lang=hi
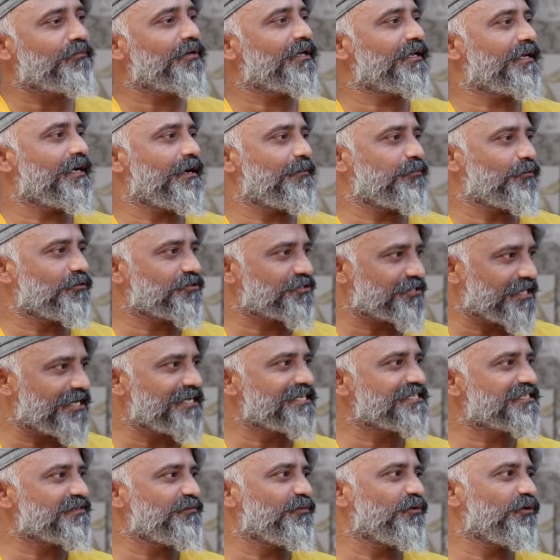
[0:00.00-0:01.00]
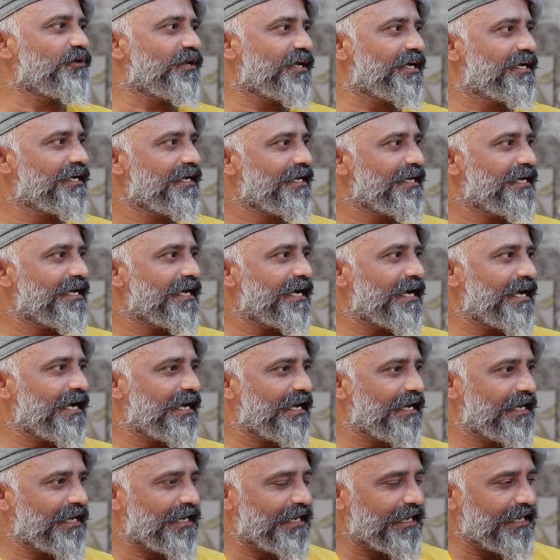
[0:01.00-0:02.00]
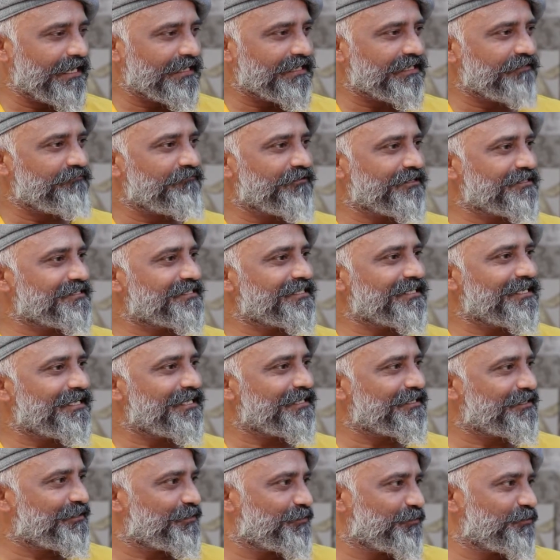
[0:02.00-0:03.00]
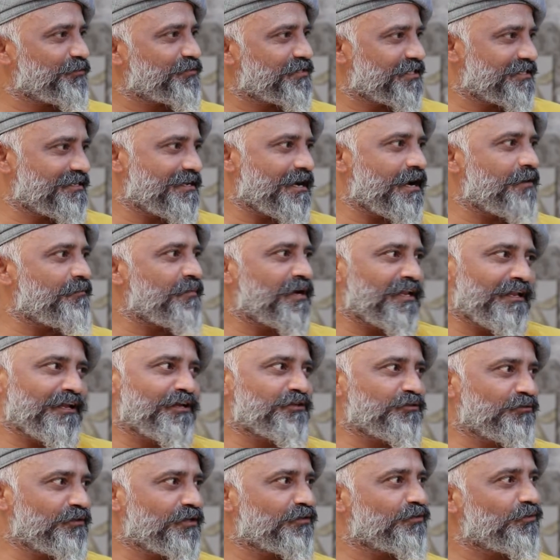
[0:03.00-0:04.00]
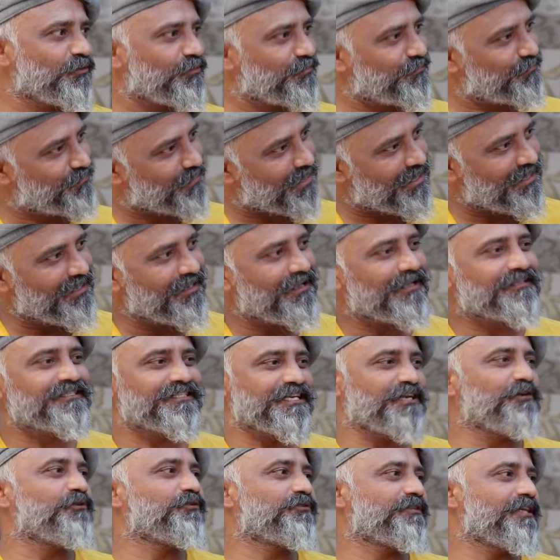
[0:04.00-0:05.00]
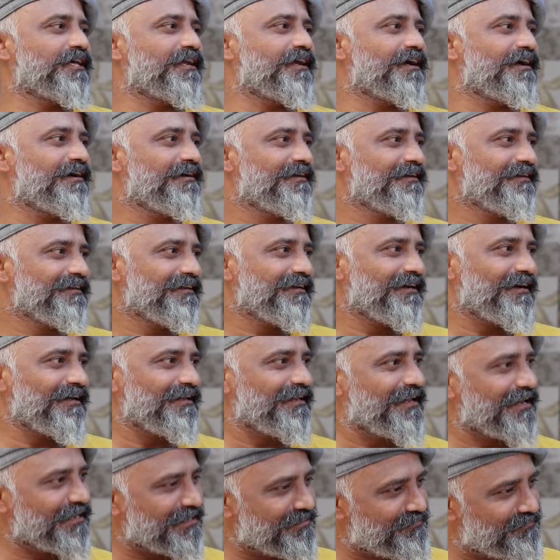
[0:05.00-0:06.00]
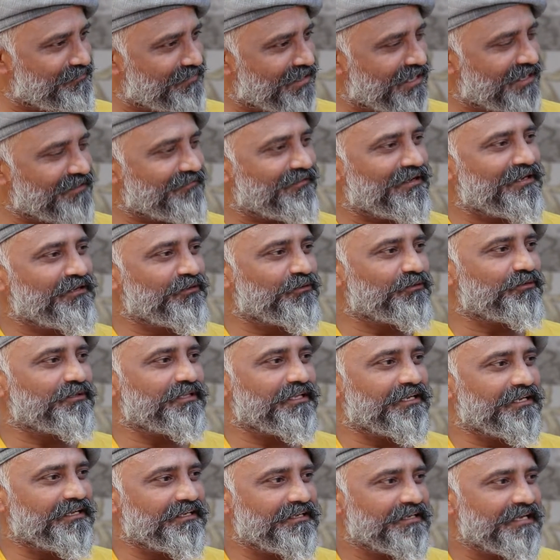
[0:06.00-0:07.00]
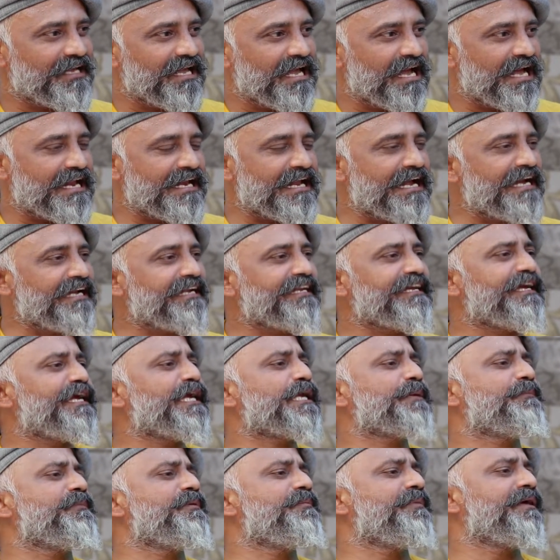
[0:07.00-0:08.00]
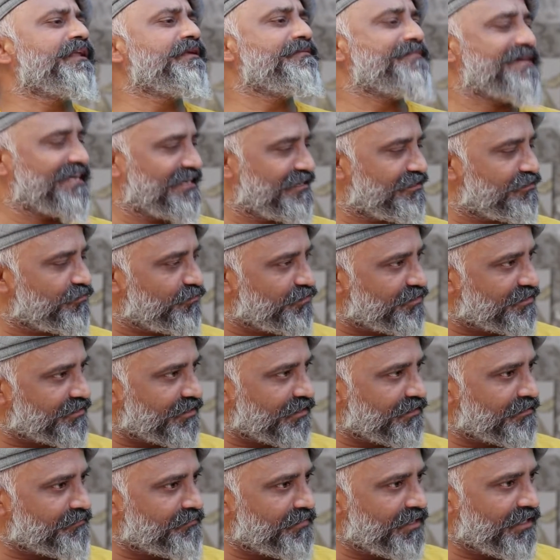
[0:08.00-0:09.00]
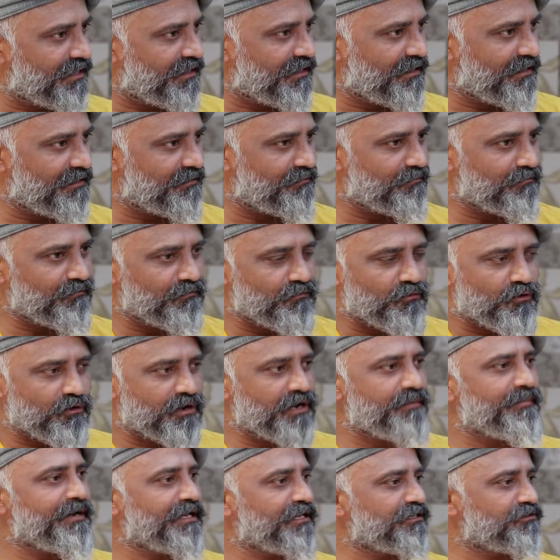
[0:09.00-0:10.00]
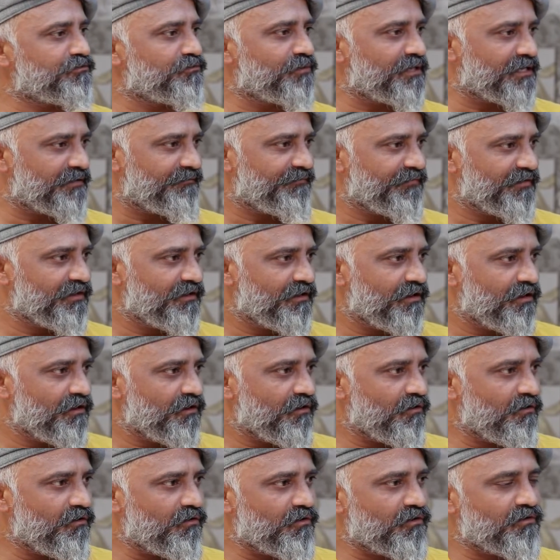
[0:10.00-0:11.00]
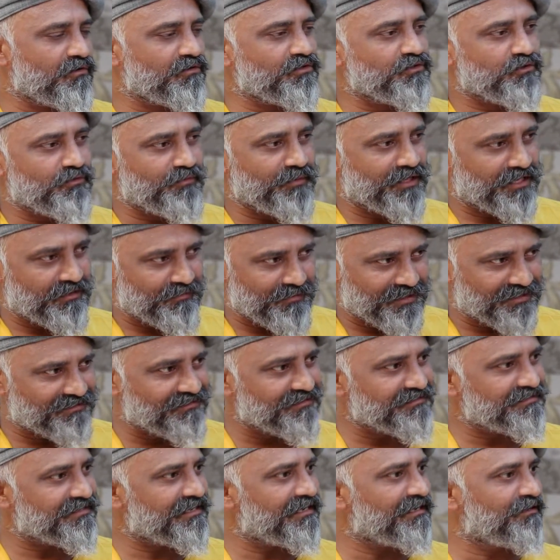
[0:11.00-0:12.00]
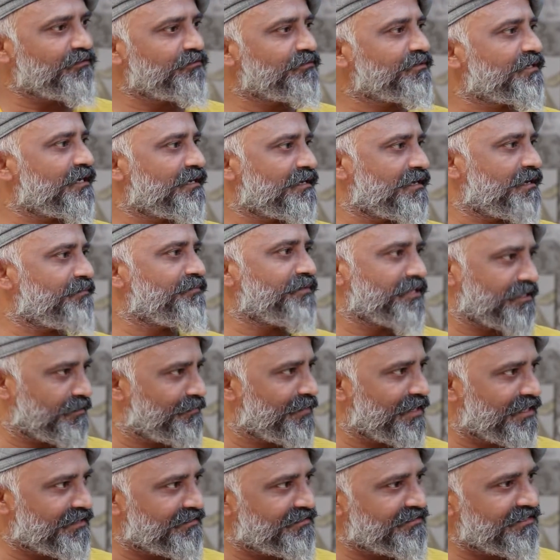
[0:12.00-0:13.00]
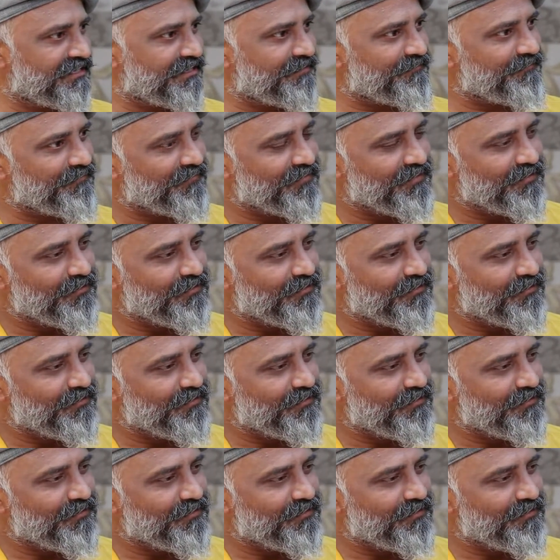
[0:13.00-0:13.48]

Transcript: हूँ मैंने आपको स्टार्टिंग से बोला एटी वन से एटी टू से नाम अल्लाह जुड़ा तो अच्छा होता रहा अल्लाह की मेहरबानी होती रही नाइनटी एट में मेरी मैरिज हुई सर मैं मोगा मैरिज हुआ और जो मेरी मिसिज है उनका नाम निर्मला जी है